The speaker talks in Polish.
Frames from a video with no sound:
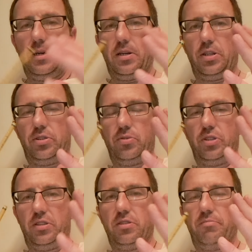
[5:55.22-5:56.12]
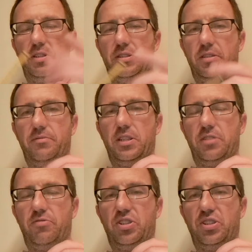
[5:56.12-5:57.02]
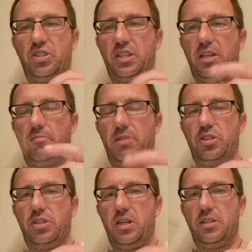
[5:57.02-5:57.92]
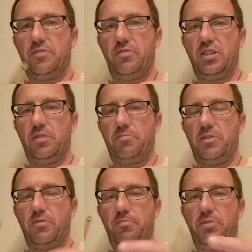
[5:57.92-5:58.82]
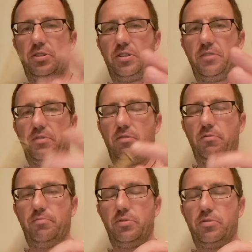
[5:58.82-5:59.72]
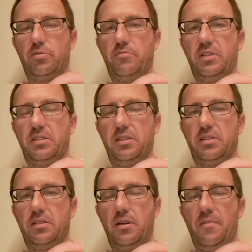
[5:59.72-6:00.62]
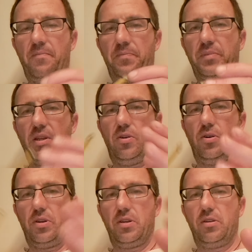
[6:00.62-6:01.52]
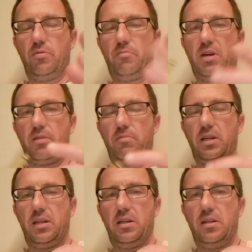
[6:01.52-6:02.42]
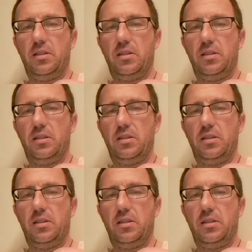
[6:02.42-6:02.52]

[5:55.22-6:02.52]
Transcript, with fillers: Chrystus jest obecny w Najświętszym Sakramencie, ale święty Paweł pisze, że wielu pośród Was jest chorych, umarłych,